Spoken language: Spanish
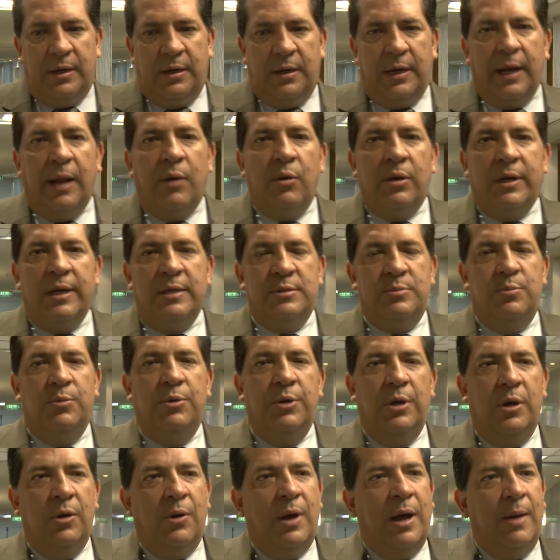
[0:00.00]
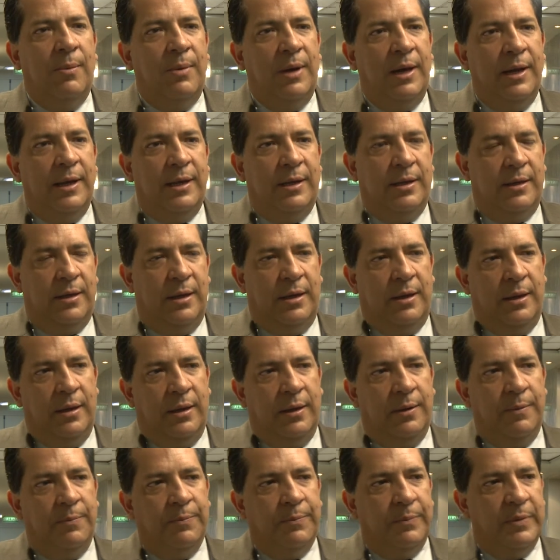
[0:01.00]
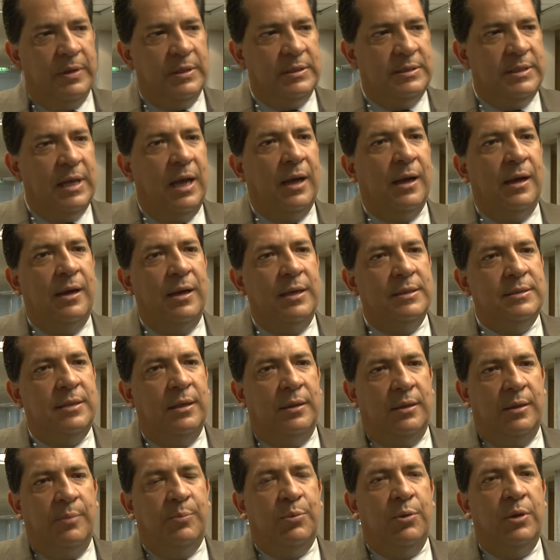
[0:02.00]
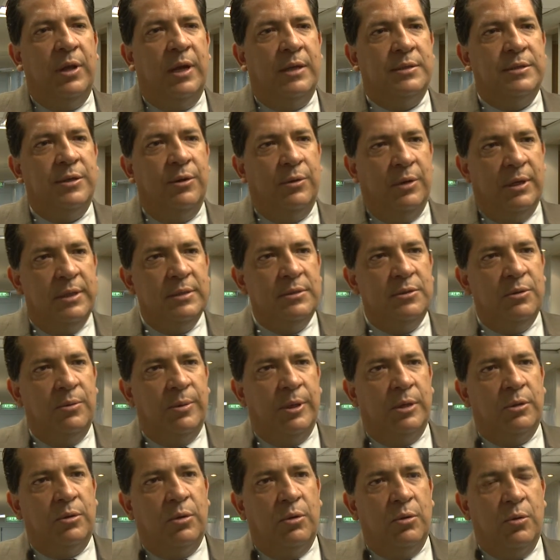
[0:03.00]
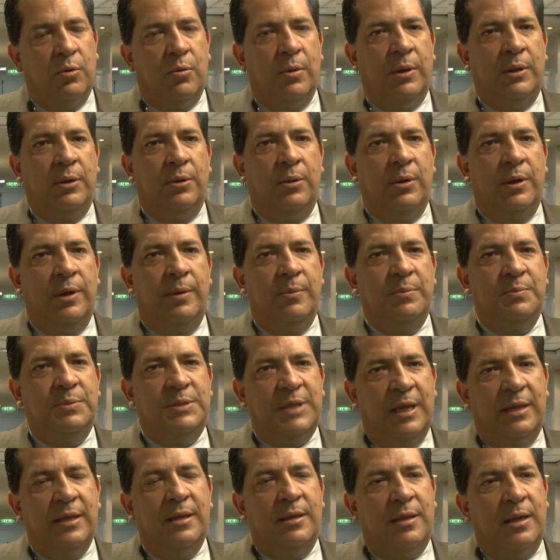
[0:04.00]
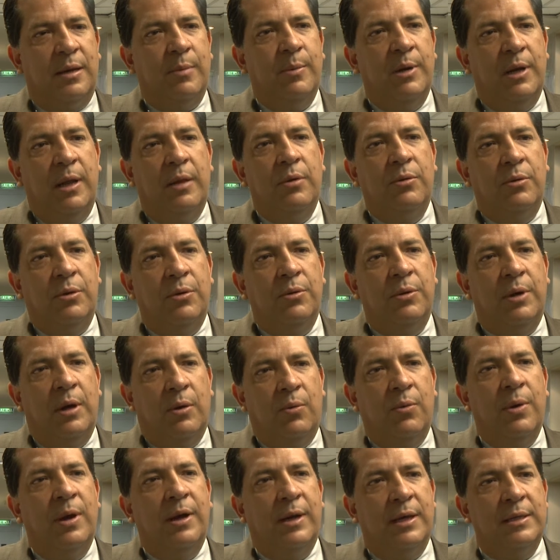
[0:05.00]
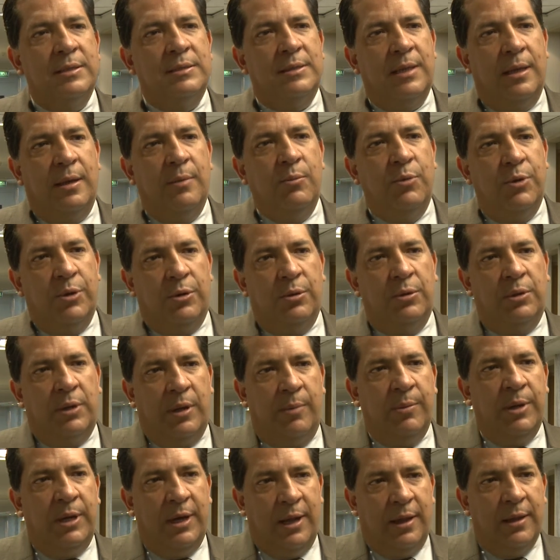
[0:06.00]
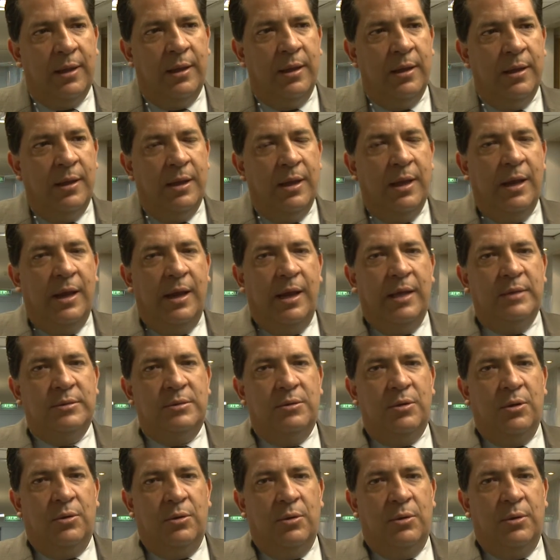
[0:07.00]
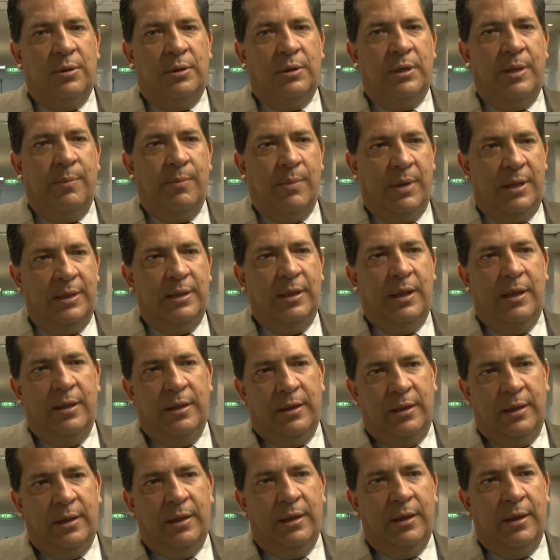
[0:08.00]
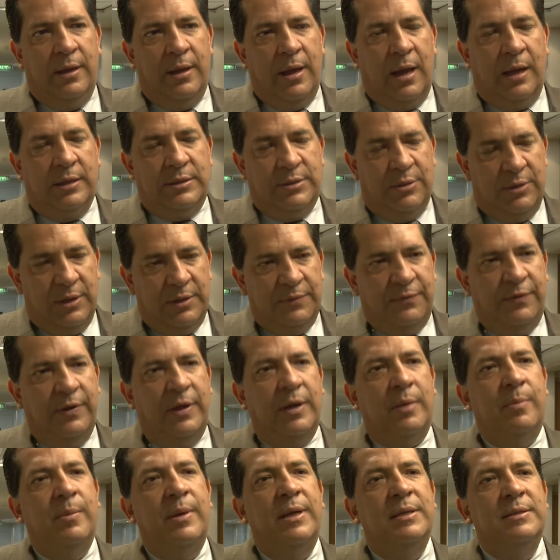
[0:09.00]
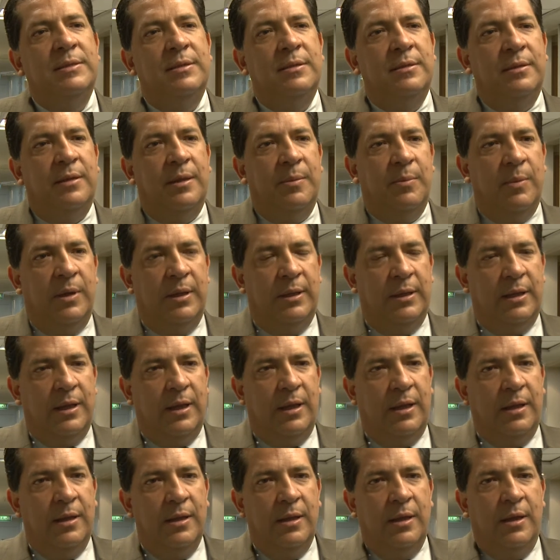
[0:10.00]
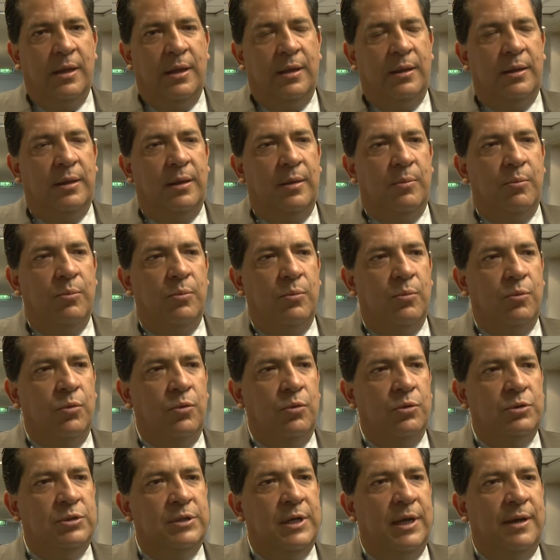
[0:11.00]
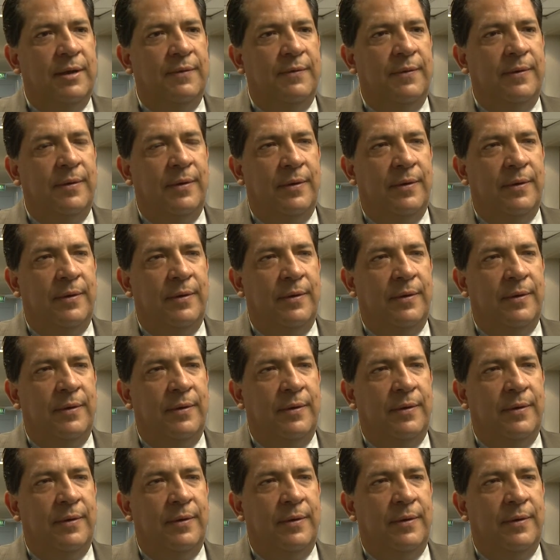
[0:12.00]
Creo que es muy loable que se hagan este tipo de acciones, sobre todo cuando eh, se ha determinado que una cuenca está muy contaminada. Esto demanda de acciones firmes, demanda de mucha